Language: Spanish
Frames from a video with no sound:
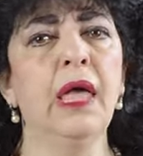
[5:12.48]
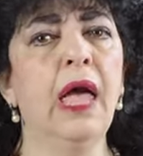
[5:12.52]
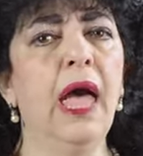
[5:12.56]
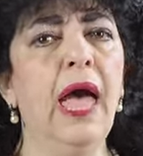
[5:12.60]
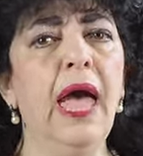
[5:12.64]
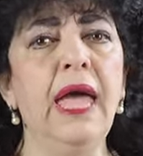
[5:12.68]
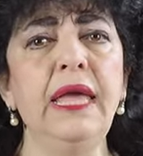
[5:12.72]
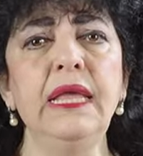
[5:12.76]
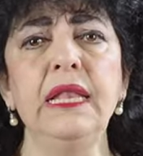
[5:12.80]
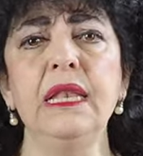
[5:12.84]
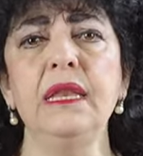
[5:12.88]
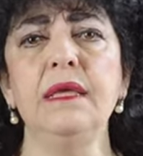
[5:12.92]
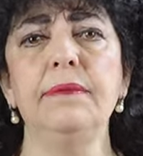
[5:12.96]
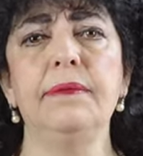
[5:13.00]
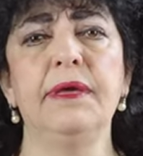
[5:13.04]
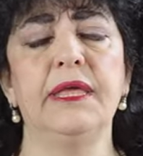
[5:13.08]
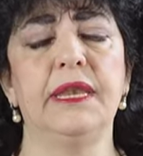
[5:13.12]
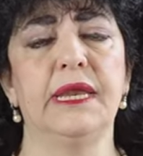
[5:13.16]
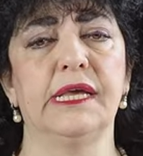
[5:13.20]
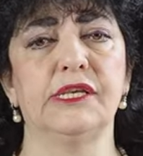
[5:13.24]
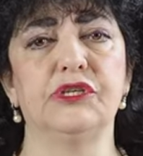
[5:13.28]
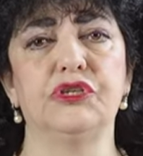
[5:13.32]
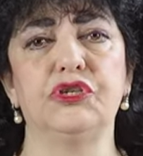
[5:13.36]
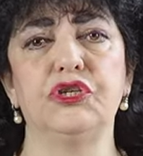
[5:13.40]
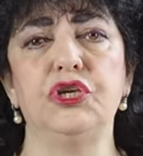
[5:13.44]
hay
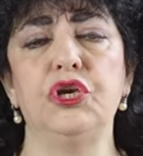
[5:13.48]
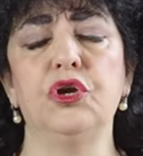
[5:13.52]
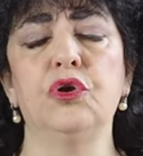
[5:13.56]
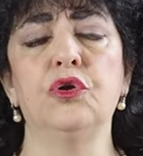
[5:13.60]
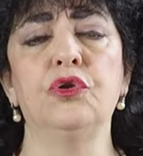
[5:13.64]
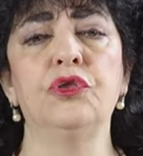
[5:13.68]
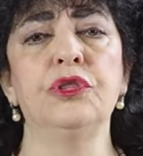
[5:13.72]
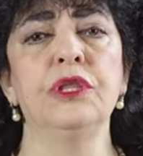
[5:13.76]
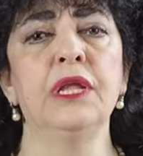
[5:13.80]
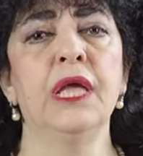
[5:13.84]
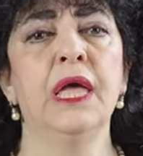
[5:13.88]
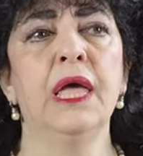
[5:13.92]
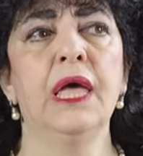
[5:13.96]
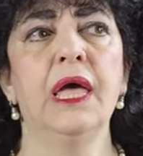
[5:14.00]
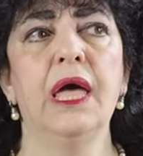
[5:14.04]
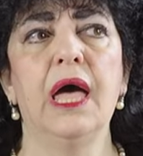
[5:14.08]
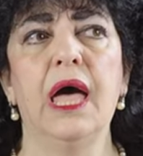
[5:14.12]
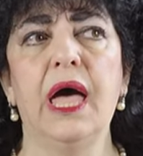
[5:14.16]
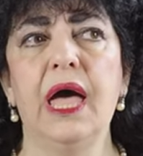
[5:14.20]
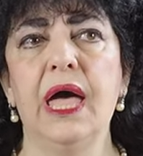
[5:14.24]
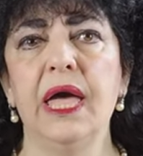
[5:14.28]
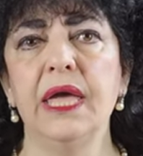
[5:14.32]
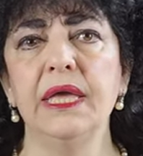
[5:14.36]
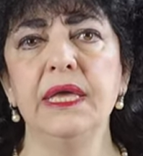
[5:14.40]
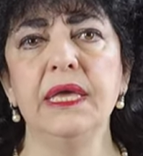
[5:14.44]
liberación,
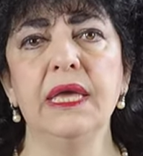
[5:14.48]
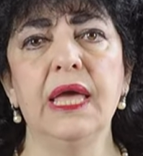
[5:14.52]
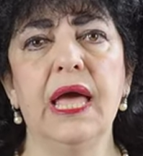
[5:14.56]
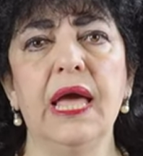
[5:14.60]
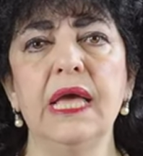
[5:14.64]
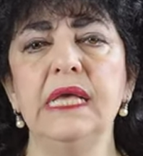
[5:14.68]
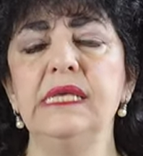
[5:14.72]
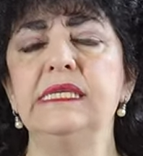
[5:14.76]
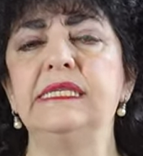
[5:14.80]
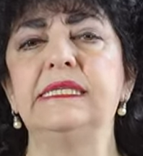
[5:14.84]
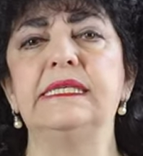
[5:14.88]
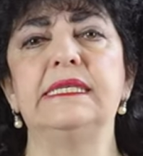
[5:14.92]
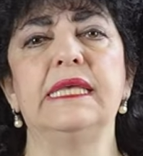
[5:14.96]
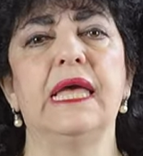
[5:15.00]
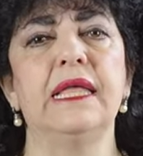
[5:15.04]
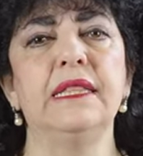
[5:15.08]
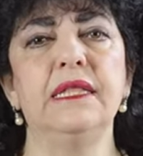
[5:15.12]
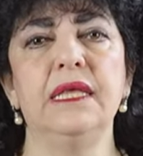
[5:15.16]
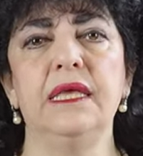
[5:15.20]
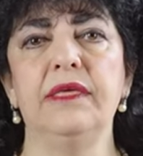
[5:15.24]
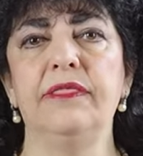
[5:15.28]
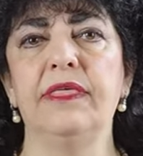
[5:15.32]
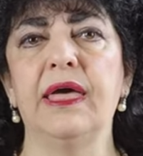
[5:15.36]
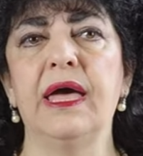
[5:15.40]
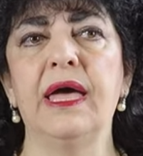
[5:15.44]
hay, hay
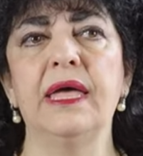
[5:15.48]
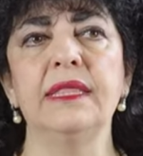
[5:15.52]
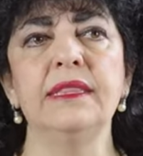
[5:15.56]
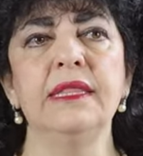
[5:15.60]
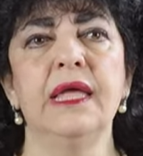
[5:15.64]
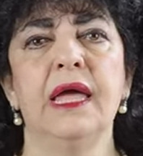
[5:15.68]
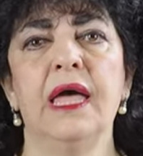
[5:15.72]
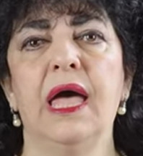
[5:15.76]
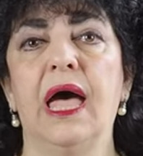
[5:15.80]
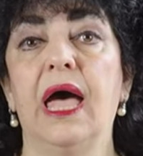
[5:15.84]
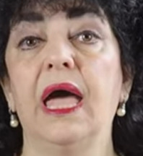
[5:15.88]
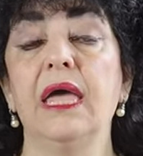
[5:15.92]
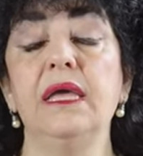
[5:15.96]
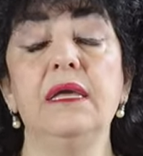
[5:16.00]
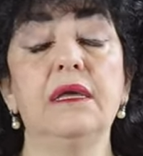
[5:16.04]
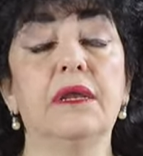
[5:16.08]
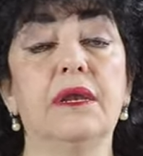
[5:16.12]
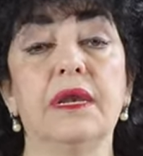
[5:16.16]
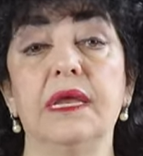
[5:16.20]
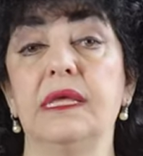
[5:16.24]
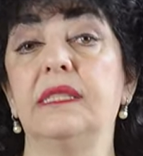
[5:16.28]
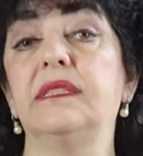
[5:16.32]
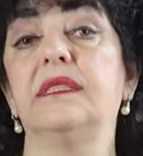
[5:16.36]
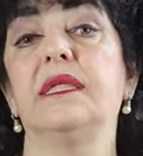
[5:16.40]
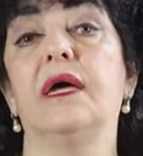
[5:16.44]
sanidad, hay
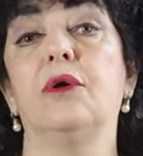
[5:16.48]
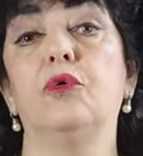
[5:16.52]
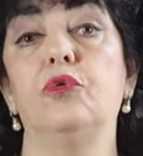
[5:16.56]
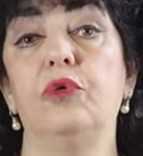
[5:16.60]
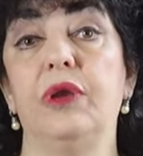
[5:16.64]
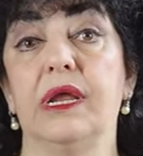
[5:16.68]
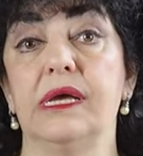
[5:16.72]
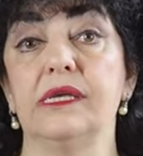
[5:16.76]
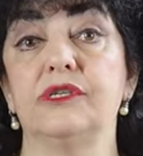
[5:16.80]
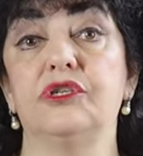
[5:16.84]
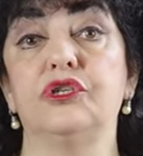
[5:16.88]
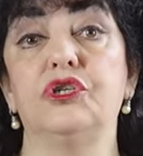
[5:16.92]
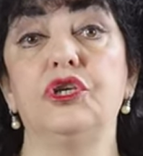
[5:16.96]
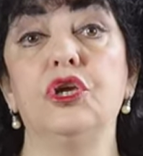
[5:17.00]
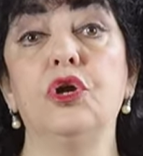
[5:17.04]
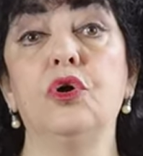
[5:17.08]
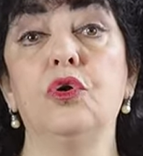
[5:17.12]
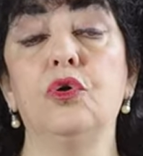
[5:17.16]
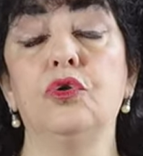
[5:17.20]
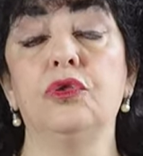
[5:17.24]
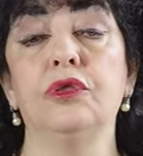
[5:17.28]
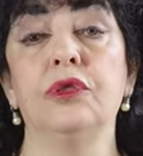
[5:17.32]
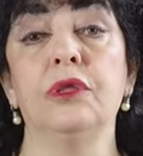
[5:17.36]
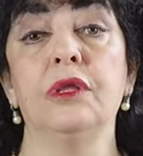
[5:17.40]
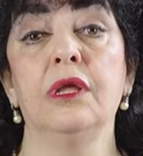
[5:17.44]

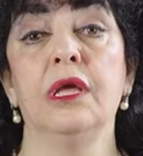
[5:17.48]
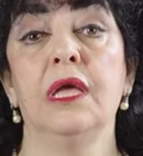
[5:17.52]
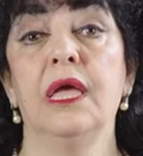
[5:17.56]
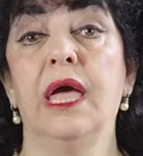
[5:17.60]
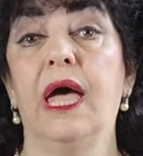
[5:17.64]
restauración,